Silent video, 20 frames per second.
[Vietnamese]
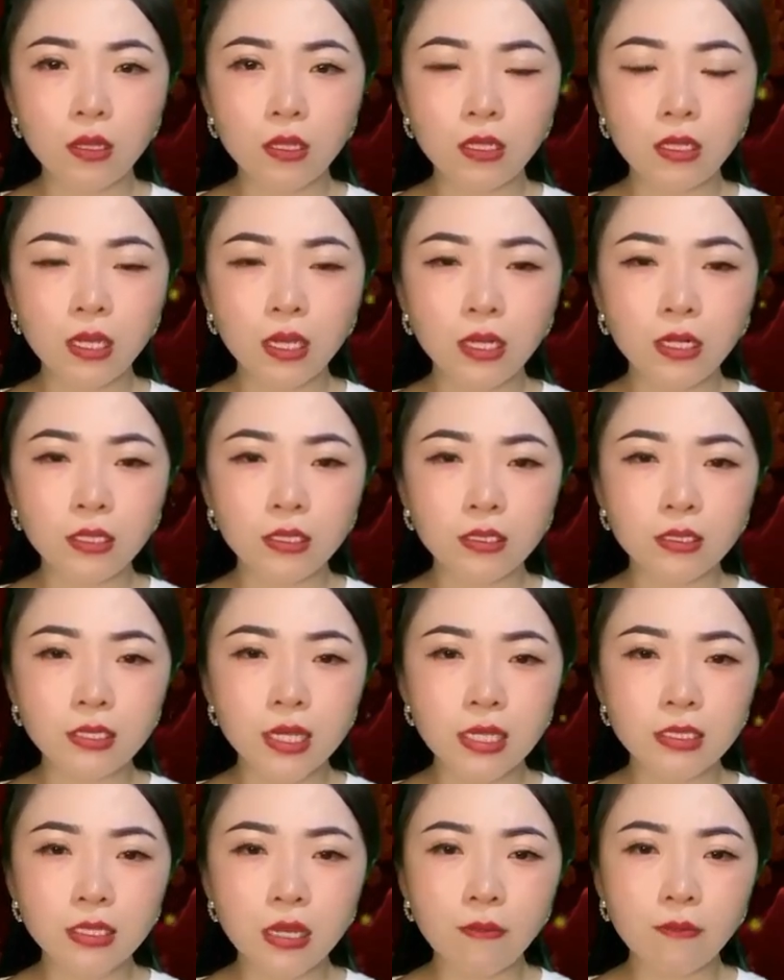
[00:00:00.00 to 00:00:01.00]
nhìn
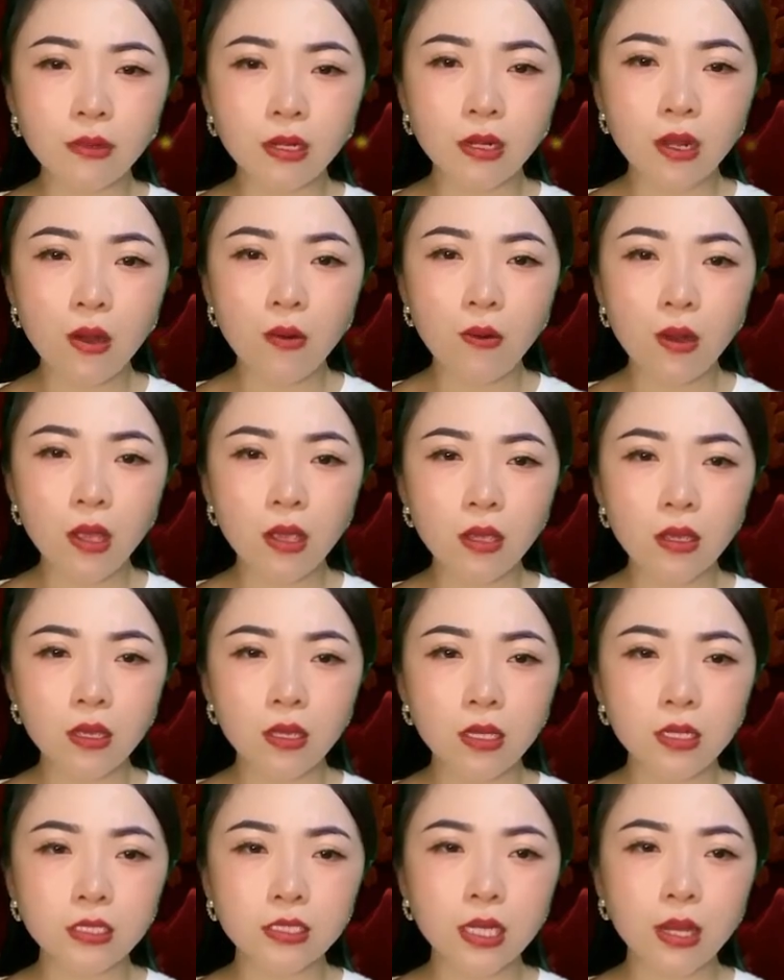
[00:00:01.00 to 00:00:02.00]
xa xăm đi đâu ấy,
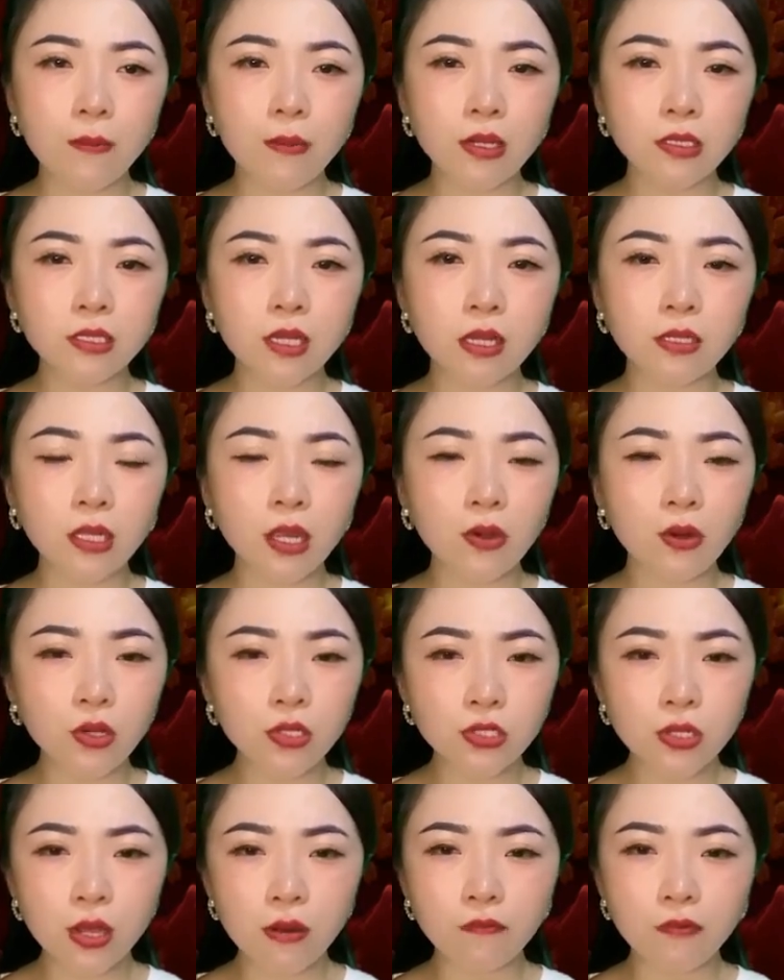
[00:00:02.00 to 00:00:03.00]
chẳng bao giờ thấy nói
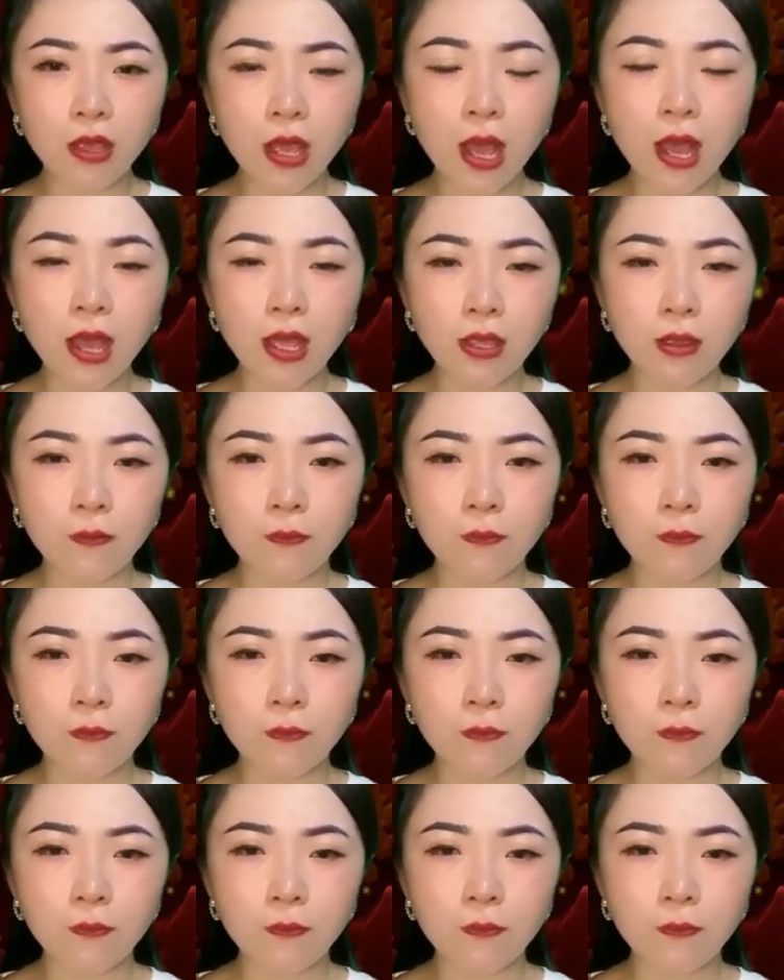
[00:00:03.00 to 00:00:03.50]
chuyện với ai.